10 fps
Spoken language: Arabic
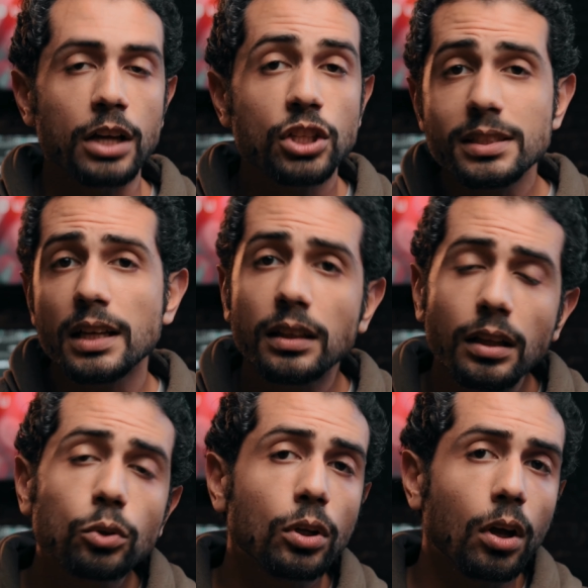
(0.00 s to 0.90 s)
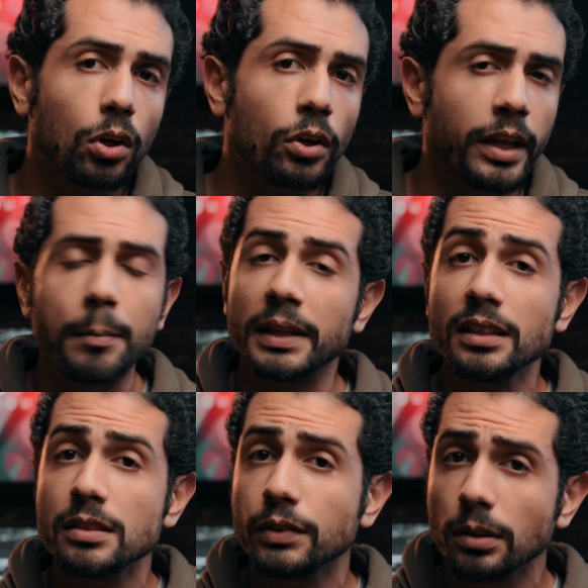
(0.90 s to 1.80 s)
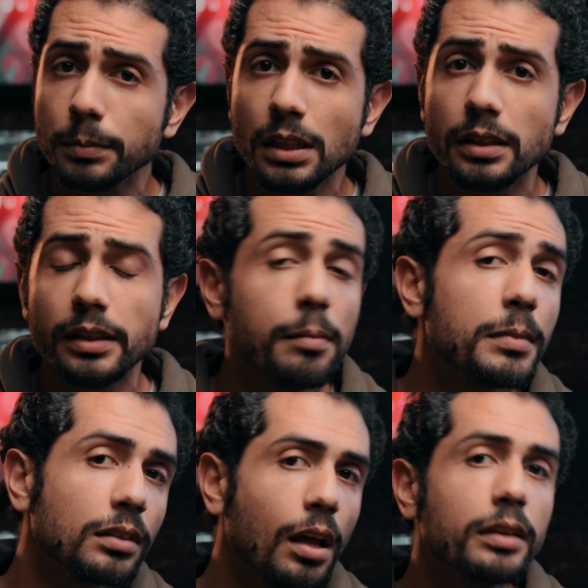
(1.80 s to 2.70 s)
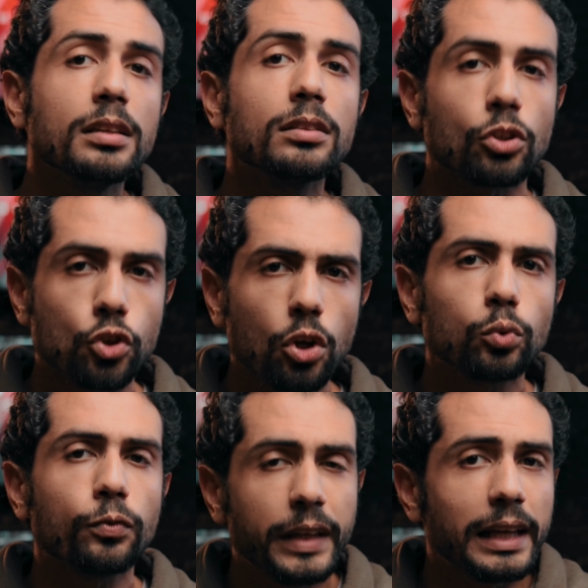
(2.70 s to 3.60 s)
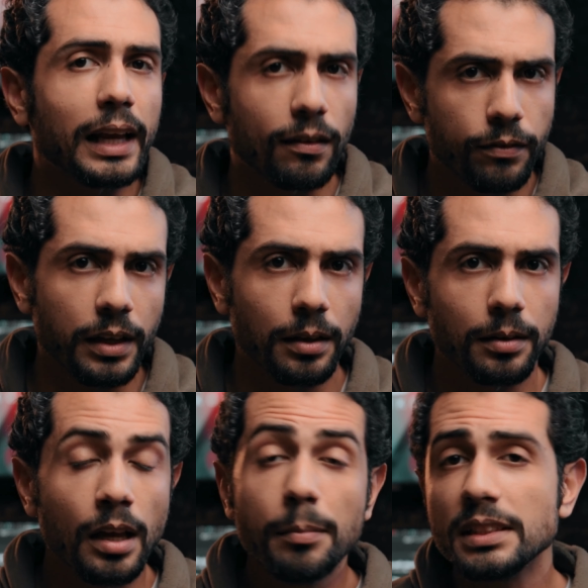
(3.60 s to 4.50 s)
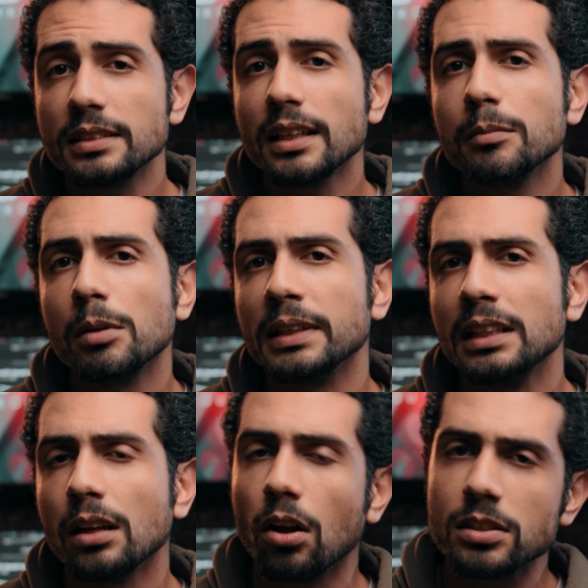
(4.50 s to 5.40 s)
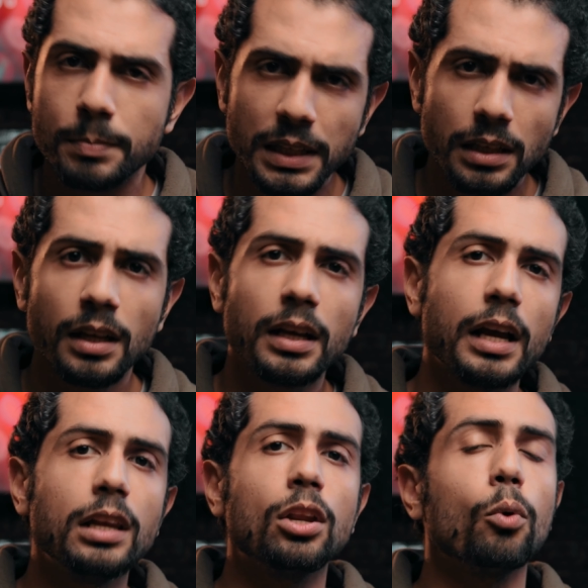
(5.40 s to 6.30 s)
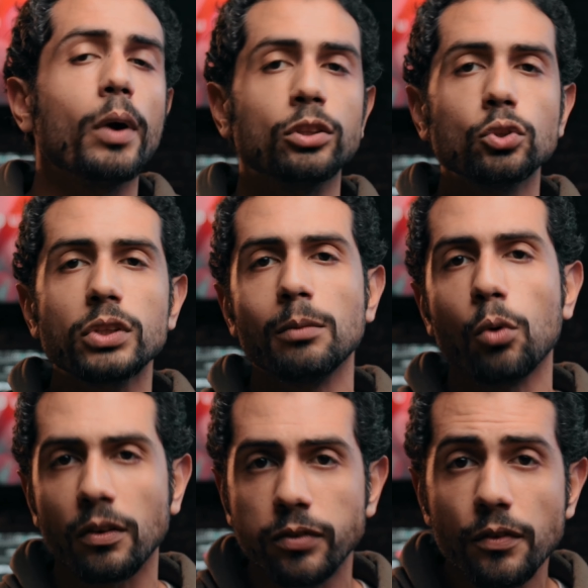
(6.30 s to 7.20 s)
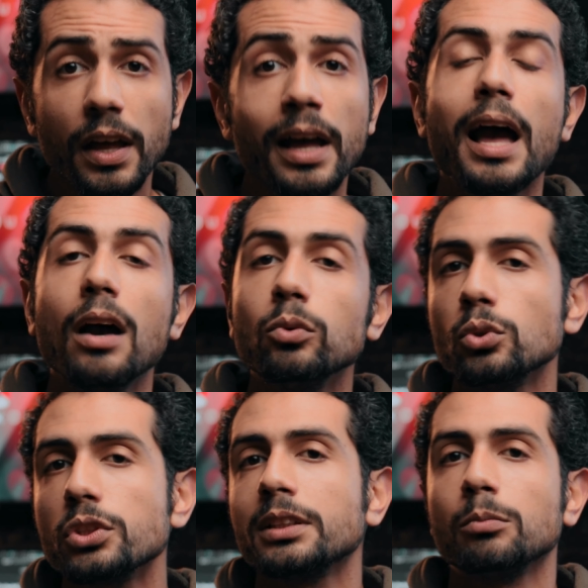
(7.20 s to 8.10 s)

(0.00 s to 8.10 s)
عشان ساعتها تاخد القرار يا اما تحذف التطبيق يا اما تقيد نشاطه في الخلفيه يا اما تستخدم البديل الخاص بيه اللي هو النسخه المخففه او نسخه